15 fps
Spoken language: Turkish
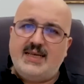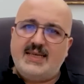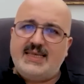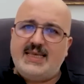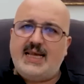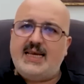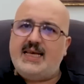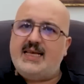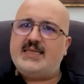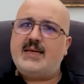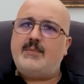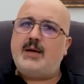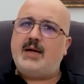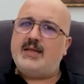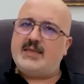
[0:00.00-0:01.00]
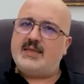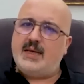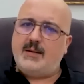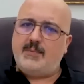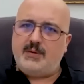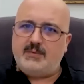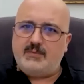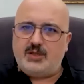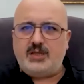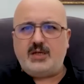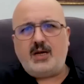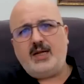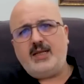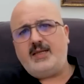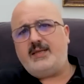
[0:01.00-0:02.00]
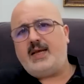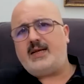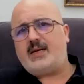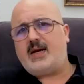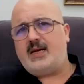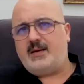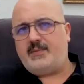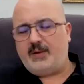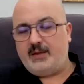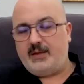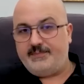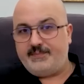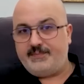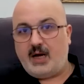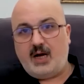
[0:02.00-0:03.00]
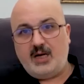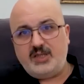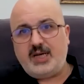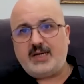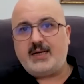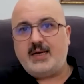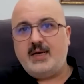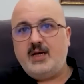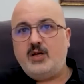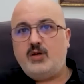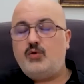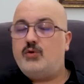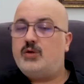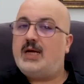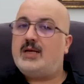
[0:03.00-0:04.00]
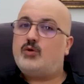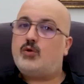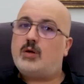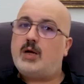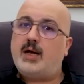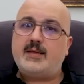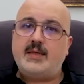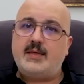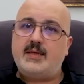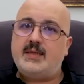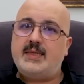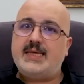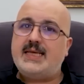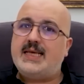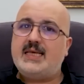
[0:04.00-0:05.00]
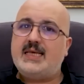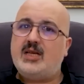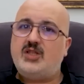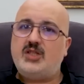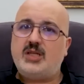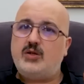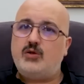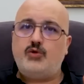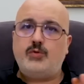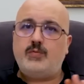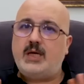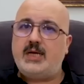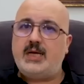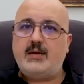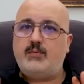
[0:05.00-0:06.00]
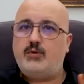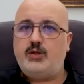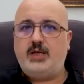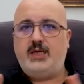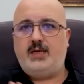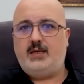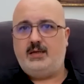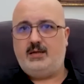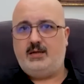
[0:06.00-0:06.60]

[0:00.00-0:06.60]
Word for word: Gereği zamanında yapılmıştır. Hadi tekrar yapalım. Ancak Yunan sokaklarındaki gençlerin cümleleri bu değil.